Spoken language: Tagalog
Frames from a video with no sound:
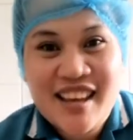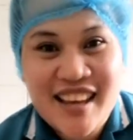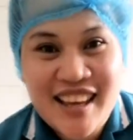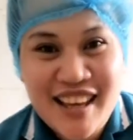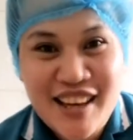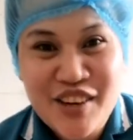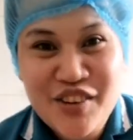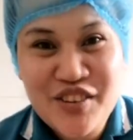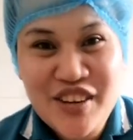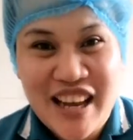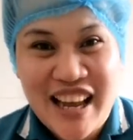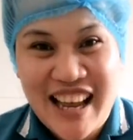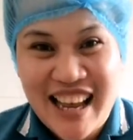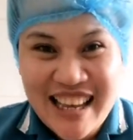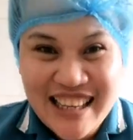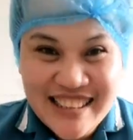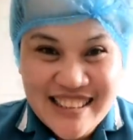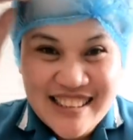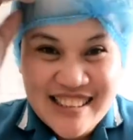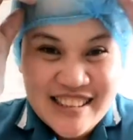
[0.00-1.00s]
Hello
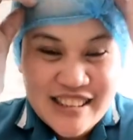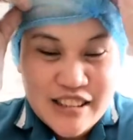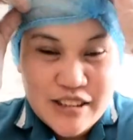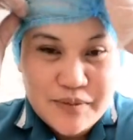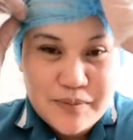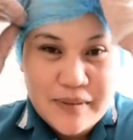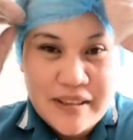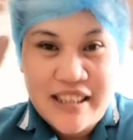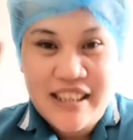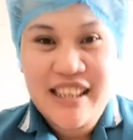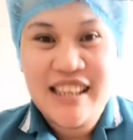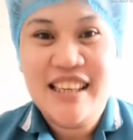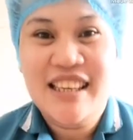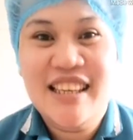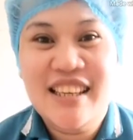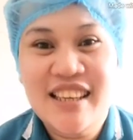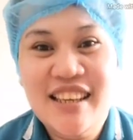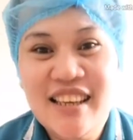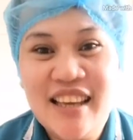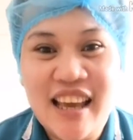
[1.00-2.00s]
guys, it's
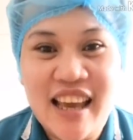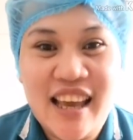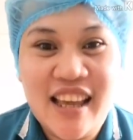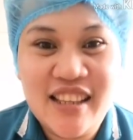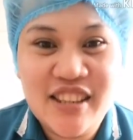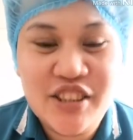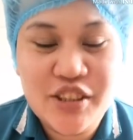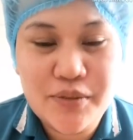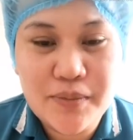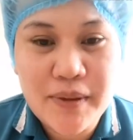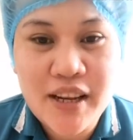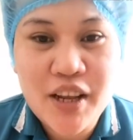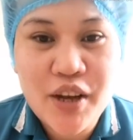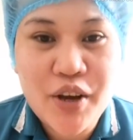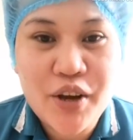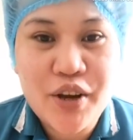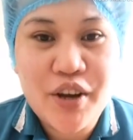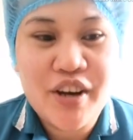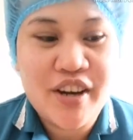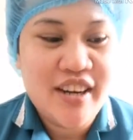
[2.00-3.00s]
me, Angie
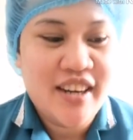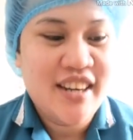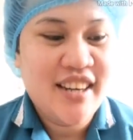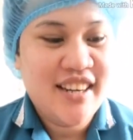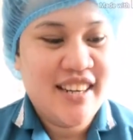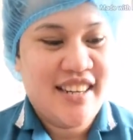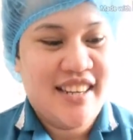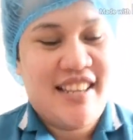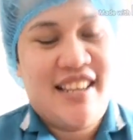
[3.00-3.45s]
Millar.